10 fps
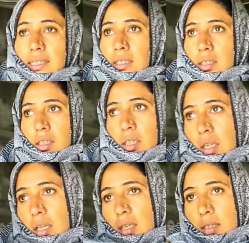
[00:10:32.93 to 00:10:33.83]
जी
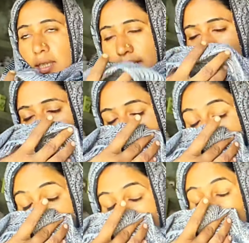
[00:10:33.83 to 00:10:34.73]
जैसा मैंने
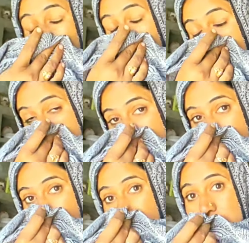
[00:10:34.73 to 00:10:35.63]
आपको दिखाया था
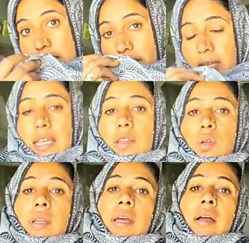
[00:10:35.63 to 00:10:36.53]
कि नाश्ता वगैरह जो
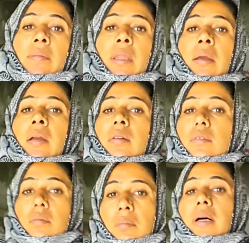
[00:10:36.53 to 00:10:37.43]
है ना हमने
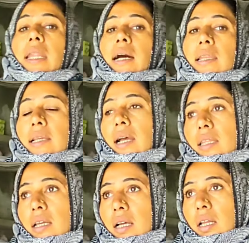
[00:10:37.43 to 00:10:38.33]
बना लिया
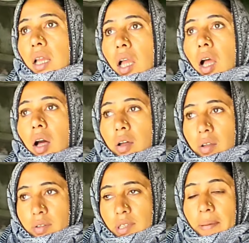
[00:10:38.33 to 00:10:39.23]
था
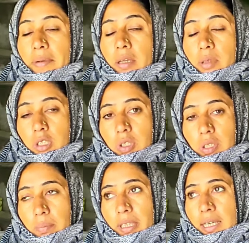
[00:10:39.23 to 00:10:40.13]
और सब ने बच्चों
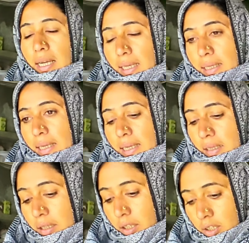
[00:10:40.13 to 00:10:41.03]
ने भी खा लिया है
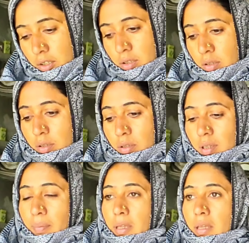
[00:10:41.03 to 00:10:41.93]
तो
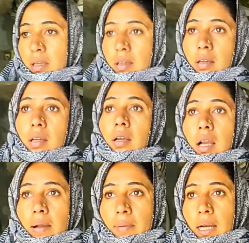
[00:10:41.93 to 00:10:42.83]
अभी
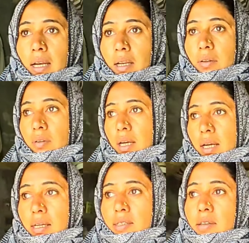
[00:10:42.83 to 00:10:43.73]
काम कर रही हूँ घर
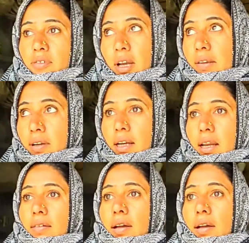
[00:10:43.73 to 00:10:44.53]
की सफाई वगैरह